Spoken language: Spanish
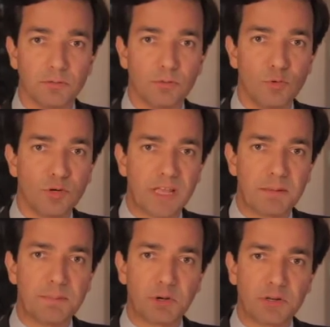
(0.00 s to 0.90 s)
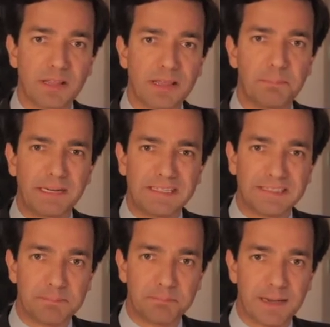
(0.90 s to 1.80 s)
una de mis prioridades
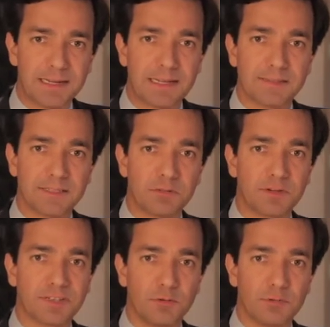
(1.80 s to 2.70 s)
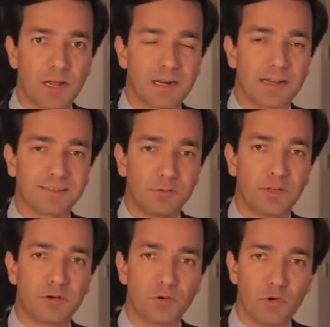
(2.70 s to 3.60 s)
principales ha sido asegurar la salud
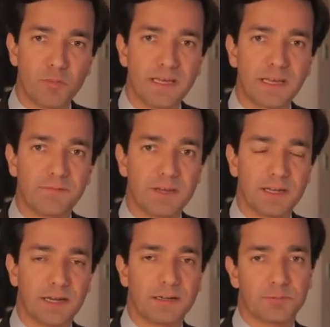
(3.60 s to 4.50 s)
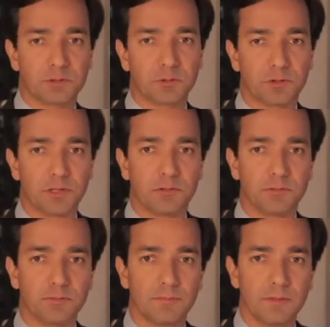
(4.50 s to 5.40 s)
económica y fiscal de Puerto Rico.
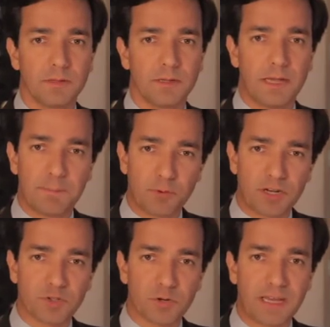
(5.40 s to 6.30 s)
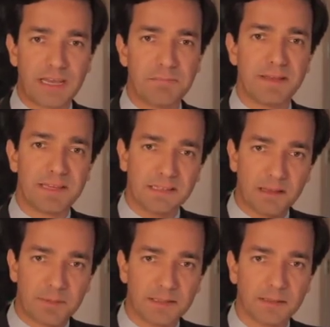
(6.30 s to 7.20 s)
Es por eso que
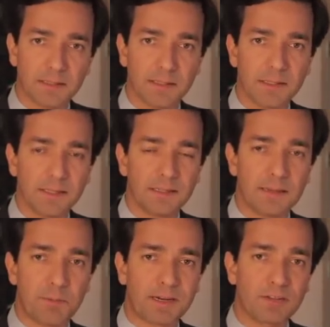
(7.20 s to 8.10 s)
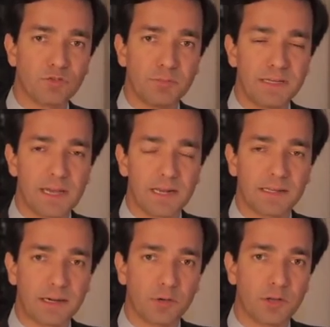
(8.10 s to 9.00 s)
inmediatamente, después que asumí el
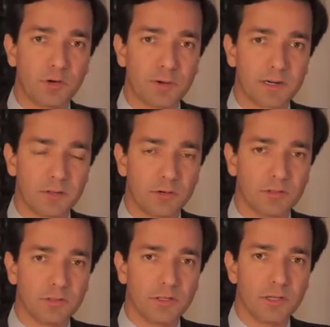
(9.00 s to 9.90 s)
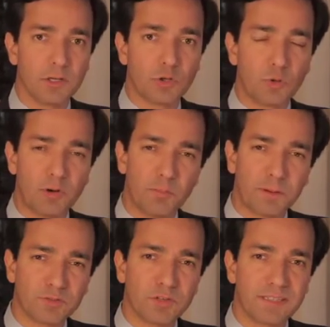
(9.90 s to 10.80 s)
cargo de gobernador, tomé los
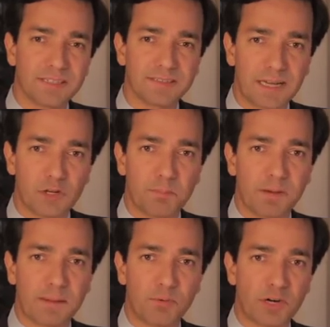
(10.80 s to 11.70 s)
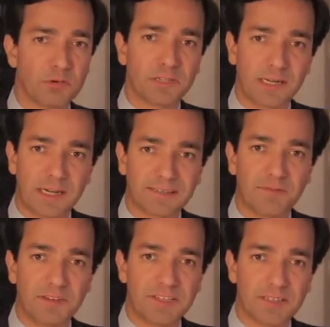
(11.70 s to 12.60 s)
pasos necesarios para poner nuestra casa
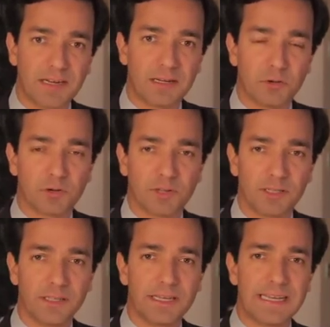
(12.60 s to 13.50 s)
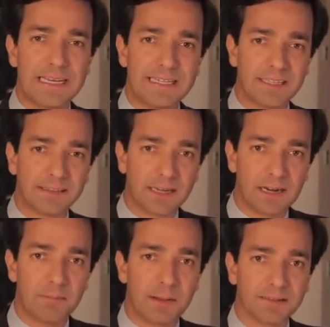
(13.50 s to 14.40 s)
fiscal en orden y sentar
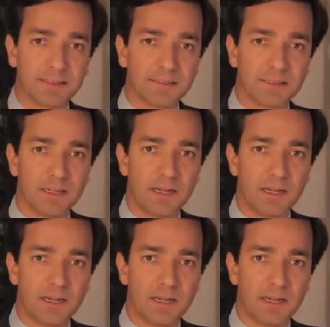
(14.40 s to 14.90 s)
las bases